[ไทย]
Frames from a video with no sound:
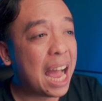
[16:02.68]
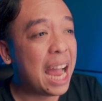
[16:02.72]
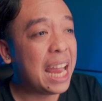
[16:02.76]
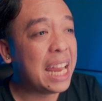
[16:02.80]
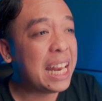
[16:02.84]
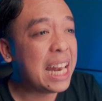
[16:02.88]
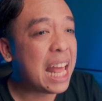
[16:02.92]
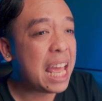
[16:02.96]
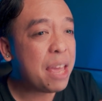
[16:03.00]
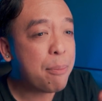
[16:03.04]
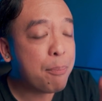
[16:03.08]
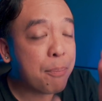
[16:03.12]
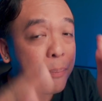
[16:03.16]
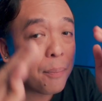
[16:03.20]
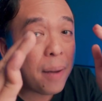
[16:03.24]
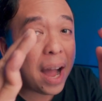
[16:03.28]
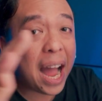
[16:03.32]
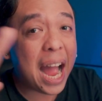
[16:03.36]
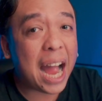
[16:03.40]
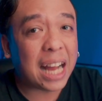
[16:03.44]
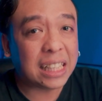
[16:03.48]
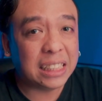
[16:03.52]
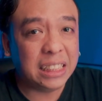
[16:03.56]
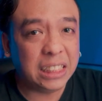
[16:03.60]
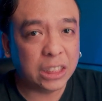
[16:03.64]
ให้ได้
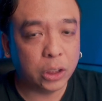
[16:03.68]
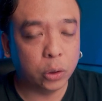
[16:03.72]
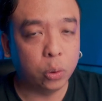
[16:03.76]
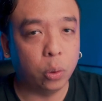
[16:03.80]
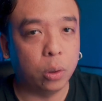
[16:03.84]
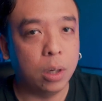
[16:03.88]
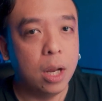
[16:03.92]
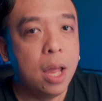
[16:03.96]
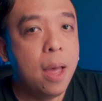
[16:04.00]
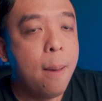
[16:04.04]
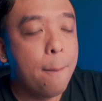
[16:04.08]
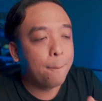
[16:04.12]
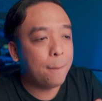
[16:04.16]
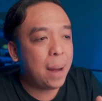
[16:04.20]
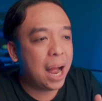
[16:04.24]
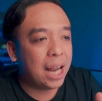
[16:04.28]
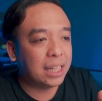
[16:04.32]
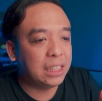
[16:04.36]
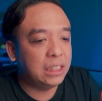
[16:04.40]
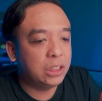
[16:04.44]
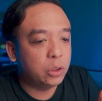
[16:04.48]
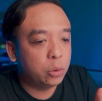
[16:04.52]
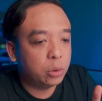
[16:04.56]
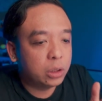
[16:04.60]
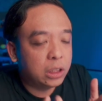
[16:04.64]
มากที่สุด มาก
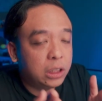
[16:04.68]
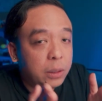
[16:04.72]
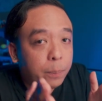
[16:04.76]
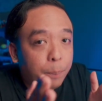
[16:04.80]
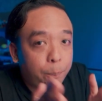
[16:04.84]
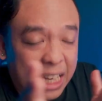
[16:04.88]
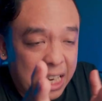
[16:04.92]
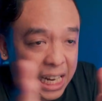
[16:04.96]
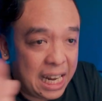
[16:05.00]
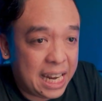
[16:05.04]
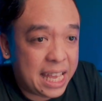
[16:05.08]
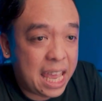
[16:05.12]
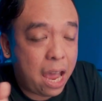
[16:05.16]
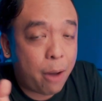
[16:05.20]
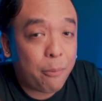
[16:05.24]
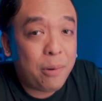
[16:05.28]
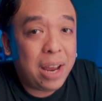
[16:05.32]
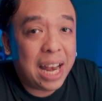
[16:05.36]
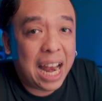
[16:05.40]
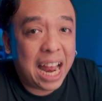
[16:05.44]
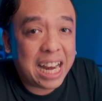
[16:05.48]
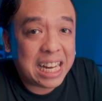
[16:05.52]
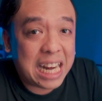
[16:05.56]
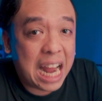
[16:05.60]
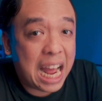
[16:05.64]
ที่สุดคือกินระยะเว
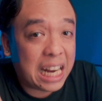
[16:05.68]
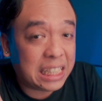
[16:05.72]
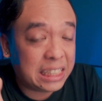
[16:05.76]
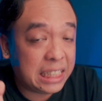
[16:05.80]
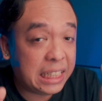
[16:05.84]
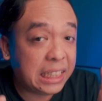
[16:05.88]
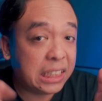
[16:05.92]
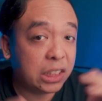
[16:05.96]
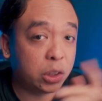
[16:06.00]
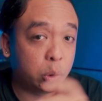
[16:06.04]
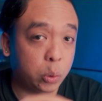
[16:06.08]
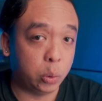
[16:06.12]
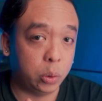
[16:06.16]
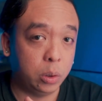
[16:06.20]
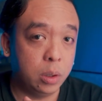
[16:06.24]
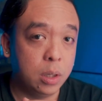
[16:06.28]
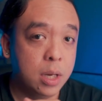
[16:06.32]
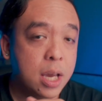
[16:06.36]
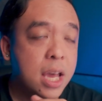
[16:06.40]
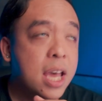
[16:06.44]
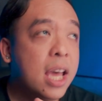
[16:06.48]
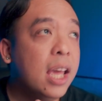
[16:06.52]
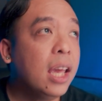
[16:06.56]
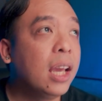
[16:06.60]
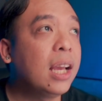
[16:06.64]
ลานานที่สุด
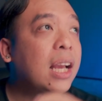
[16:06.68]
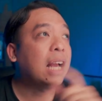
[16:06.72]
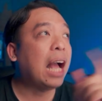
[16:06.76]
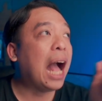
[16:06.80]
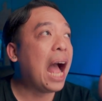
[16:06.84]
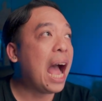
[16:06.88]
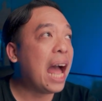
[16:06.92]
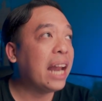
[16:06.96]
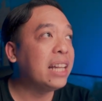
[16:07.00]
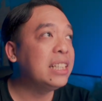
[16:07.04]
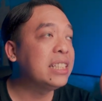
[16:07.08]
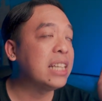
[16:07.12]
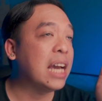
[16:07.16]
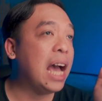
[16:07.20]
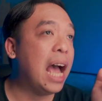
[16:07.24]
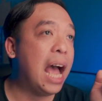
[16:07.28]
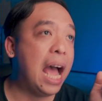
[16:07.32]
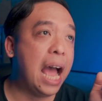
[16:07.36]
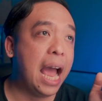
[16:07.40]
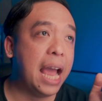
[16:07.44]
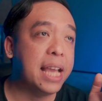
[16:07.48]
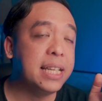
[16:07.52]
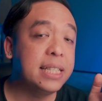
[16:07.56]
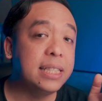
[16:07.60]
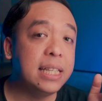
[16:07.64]
การ
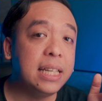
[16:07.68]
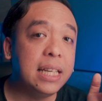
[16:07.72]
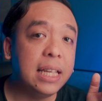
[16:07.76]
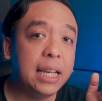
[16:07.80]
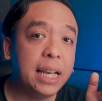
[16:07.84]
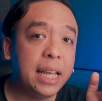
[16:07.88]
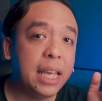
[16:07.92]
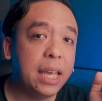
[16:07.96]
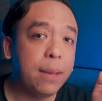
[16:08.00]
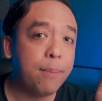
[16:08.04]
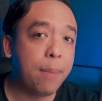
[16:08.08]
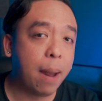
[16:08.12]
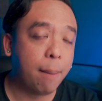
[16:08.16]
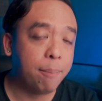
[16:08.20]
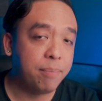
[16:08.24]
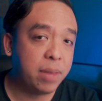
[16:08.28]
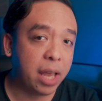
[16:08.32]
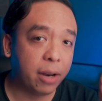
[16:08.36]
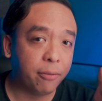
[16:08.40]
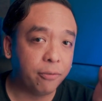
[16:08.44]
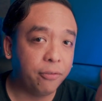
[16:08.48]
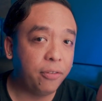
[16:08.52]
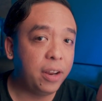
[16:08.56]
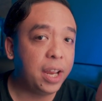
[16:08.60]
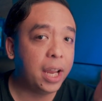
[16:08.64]
ฉายซีรีส์แบบ
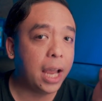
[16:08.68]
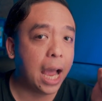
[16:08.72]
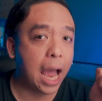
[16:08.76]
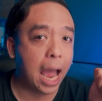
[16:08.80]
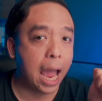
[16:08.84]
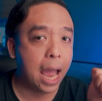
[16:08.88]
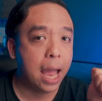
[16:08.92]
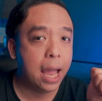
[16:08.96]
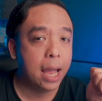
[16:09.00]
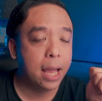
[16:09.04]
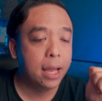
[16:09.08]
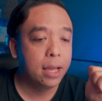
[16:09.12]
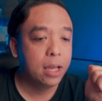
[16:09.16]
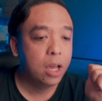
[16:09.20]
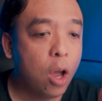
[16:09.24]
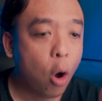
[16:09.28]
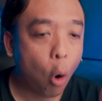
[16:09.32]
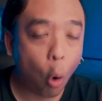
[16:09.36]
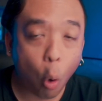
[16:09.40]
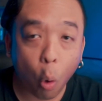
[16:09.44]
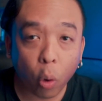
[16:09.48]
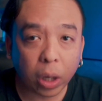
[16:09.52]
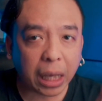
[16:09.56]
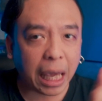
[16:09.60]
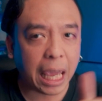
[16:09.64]
Netflix อ่ะ
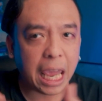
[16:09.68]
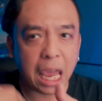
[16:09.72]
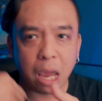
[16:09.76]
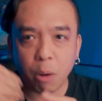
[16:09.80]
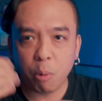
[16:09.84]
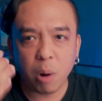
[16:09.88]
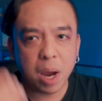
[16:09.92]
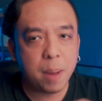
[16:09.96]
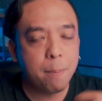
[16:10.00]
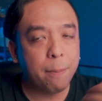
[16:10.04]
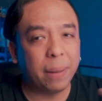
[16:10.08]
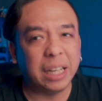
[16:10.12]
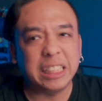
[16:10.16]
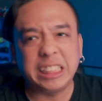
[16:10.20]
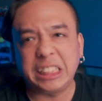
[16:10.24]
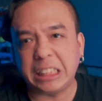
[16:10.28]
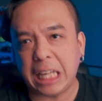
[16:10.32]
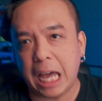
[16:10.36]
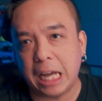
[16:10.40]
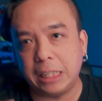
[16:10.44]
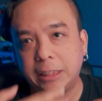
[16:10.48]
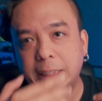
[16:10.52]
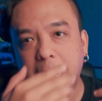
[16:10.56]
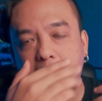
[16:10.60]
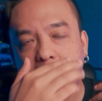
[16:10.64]
โอเคเว้ยมัน
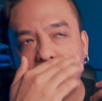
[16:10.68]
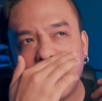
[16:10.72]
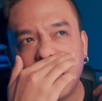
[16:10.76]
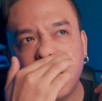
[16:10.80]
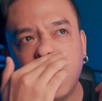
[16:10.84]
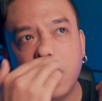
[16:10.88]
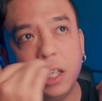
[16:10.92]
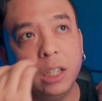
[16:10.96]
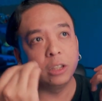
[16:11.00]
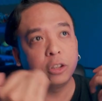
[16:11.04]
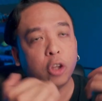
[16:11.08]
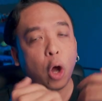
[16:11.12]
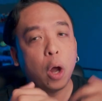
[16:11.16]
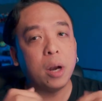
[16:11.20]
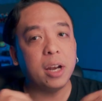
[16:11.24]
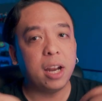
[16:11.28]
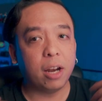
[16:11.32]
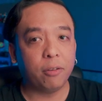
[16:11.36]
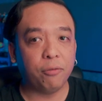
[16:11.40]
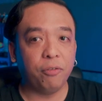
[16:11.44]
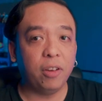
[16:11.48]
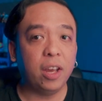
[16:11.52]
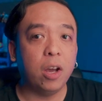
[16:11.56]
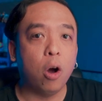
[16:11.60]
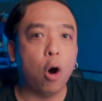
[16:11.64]
สะใจคือตอน
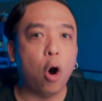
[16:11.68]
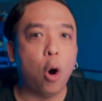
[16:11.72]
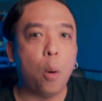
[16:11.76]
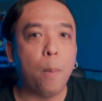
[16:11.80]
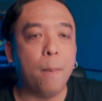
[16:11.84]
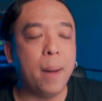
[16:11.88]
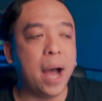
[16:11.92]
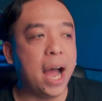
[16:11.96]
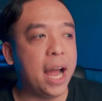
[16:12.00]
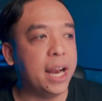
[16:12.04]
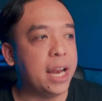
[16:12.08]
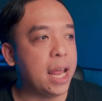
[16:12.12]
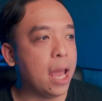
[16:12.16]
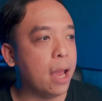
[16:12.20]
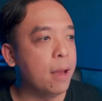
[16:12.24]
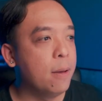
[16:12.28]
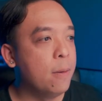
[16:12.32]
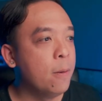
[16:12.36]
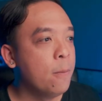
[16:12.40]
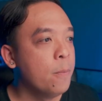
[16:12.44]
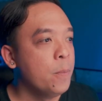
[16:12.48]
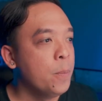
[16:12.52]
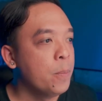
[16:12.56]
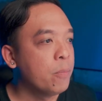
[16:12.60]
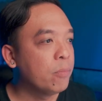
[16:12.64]
Netflix ออกมาเนี่ย
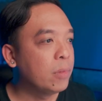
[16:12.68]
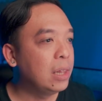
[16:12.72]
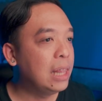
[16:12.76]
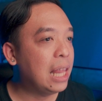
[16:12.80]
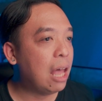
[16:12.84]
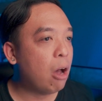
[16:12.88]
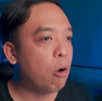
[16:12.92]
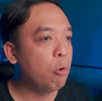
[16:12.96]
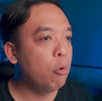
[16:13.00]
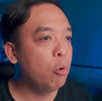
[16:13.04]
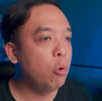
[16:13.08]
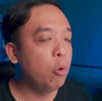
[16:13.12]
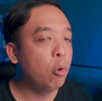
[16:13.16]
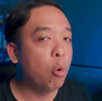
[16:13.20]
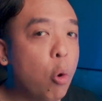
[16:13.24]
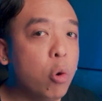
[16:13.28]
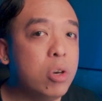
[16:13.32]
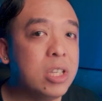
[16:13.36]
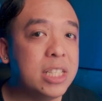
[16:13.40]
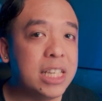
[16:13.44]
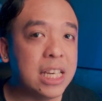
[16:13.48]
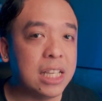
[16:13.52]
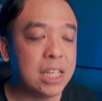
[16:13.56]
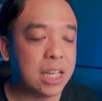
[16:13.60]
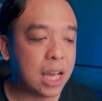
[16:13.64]
เราคุ้น
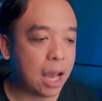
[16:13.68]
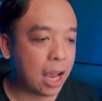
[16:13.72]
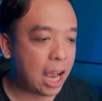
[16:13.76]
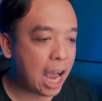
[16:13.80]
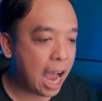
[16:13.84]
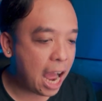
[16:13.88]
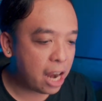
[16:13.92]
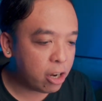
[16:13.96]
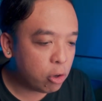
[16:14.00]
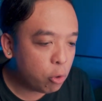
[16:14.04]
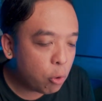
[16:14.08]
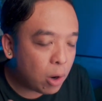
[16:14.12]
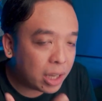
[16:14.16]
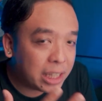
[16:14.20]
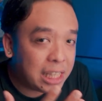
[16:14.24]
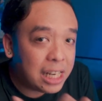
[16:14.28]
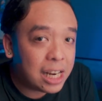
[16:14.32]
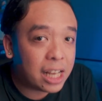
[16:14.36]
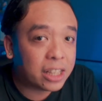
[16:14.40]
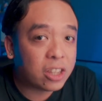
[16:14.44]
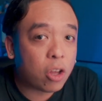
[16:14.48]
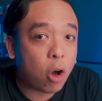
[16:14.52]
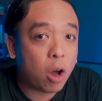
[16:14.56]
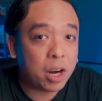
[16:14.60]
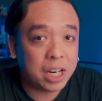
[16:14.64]
ชินกับการดูอาทิตย์
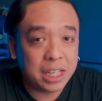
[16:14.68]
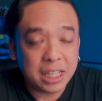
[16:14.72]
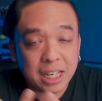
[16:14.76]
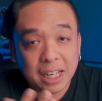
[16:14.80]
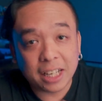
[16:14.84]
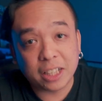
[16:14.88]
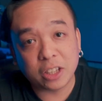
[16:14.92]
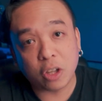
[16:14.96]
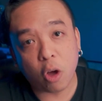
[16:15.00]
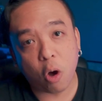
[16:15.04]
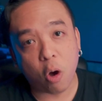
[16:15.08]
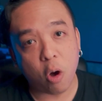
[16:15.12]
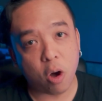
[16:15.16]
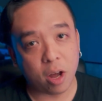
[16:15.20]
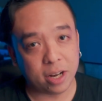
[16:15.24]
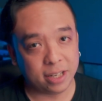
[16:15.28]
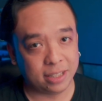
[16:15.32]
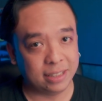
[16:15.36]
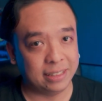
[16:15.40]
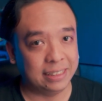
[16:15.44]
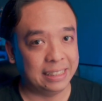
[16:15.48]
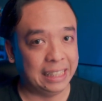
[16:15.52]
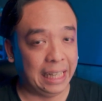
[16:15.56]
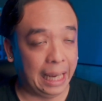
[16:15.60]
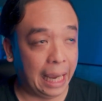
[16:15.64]
ละตอนอาทิตย์ละตอน
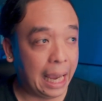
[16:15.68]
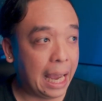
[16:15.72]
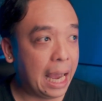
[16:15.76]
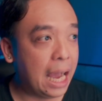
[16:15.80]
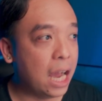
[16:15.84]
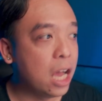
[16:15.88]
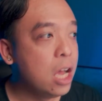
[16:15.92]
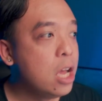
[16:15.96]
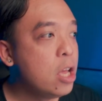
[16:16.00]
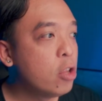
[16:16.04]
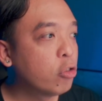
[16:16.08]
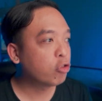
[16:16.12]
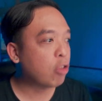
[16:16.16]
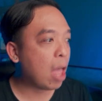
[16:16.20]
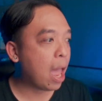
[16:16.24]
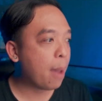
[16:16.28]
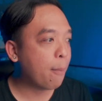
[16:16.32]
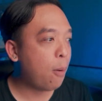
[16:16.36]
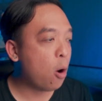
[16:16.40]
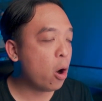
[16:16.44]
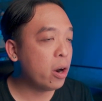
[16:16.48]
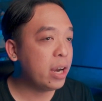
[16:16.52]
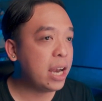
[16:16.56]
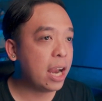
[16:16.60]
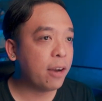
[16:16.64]
เออแต่
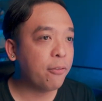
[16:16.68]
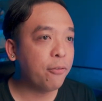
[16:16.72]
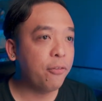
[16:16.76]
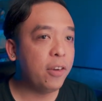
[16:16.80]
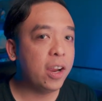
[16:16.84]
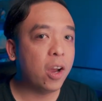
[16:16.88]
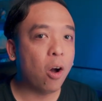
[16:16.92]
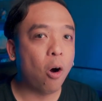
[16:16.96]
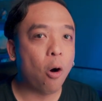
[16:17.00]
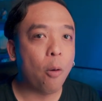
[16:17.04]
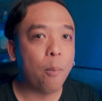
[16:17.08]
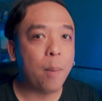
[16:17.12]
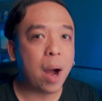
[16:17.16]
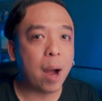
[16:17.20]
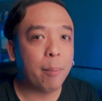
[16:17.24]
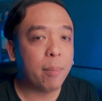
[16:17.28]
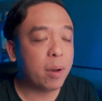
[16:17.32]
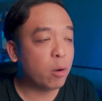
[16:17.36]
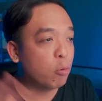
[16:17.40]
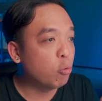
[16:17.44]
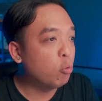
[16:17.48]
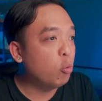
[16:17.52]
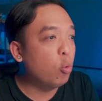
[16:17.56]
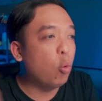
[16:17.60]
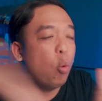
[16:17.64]
พอ Netflix ออกมาแม่ง